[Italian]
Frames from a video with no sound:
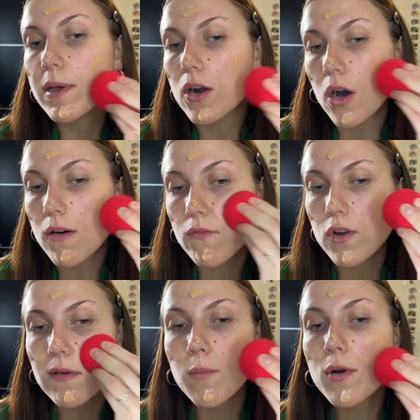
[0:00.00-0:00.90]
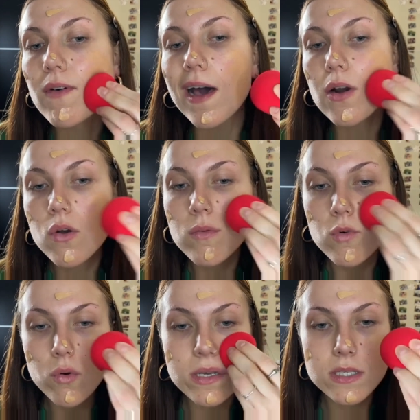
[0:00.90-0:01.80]
però volevo provarlo
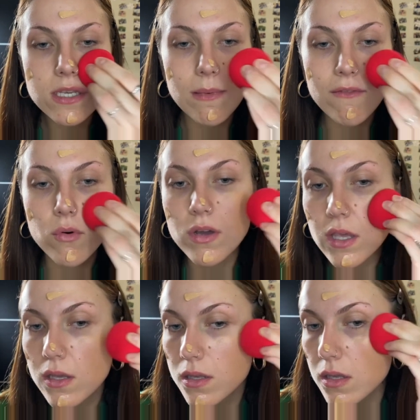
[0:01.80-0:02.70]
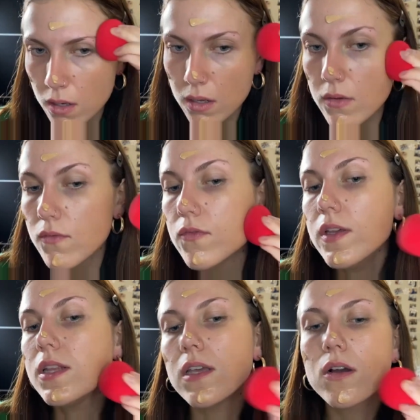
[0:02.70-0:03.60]
comunque insieme a voi.
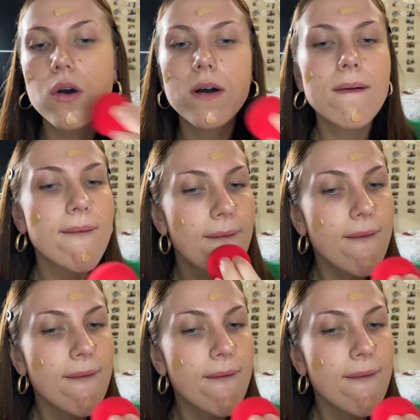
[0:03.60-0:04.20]
Vi dico,